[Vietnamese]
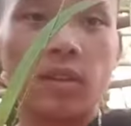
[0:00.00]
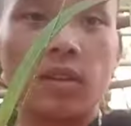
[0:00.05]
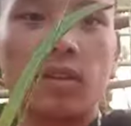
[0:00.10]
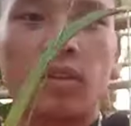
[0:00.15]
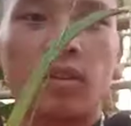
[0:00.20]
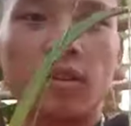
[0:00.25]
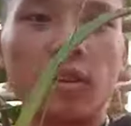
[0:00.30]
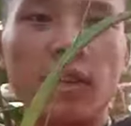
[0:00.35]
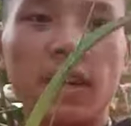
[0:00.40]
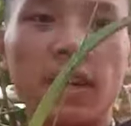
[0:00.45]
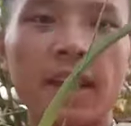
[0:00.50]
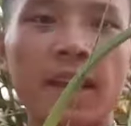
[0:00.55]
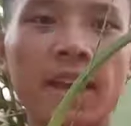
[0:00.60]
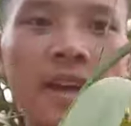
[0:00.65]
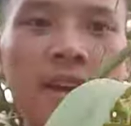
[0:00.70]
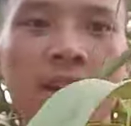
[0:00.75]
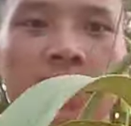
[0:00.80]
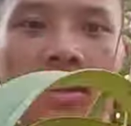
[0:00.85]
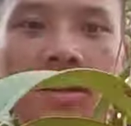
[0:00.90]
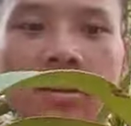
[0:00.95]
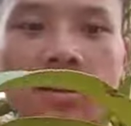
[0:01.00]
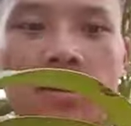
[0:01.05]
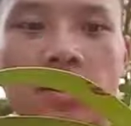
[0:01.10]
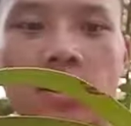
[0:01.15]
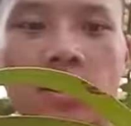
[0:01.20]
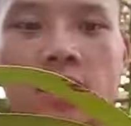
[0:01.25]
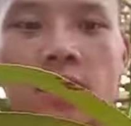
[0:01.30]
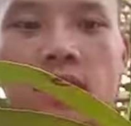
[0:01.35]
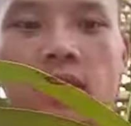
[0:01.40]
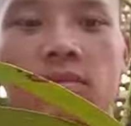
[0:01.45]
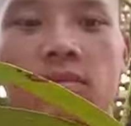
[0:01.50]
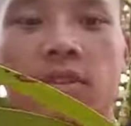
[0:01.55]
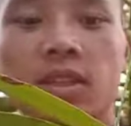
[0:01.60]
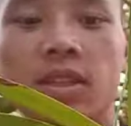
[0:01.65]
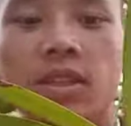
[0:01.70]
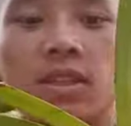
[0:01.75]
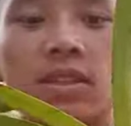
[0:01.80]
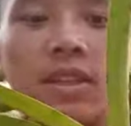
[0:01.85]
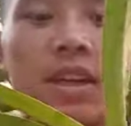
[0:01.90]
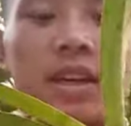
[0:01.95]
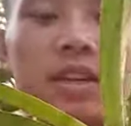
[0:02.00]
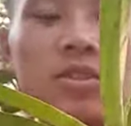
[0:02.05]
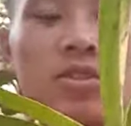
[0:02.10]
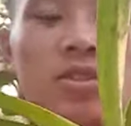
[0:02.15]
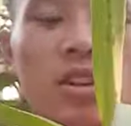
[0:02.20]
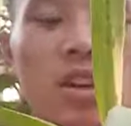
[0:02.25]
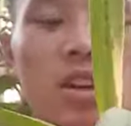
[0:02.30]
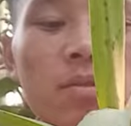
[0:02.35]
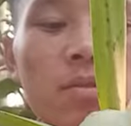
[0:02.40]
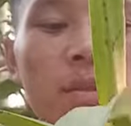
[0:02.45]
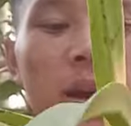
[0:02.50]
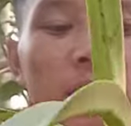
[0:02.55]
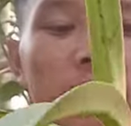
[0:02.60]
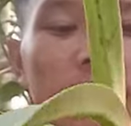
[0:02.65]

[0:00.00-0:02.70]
Như thế này nha. Em chia sẻ cho các bác